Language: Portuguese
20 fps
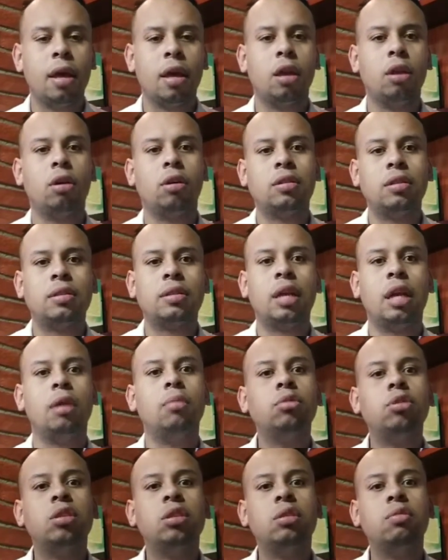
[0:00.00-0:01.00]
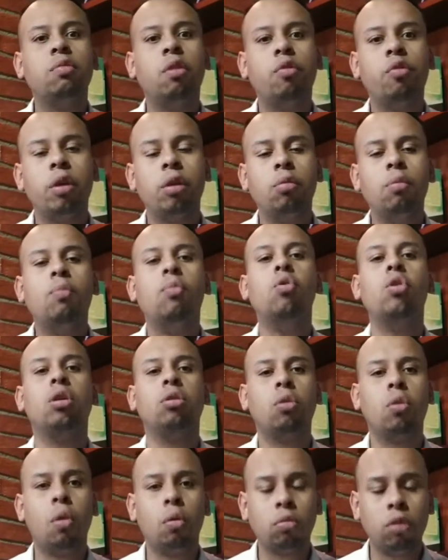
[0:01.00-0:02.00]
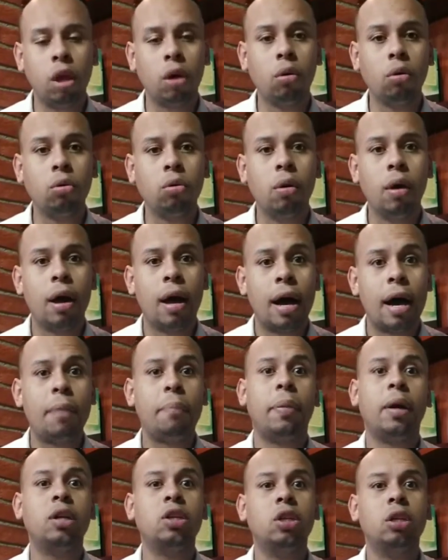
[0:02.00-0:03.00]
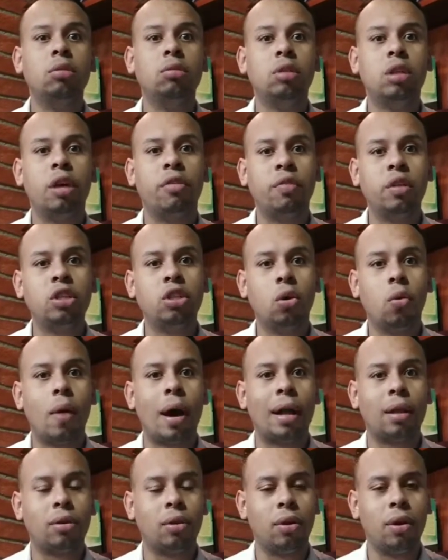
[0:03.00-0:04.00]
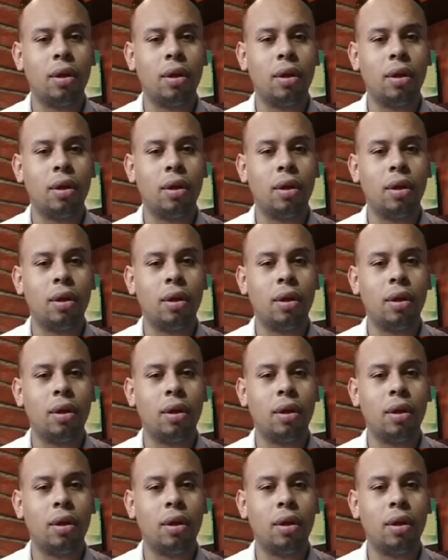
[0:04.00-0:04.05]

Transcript: que nós estaremos desenvolvendo muito conteúdo a partir do dia 24.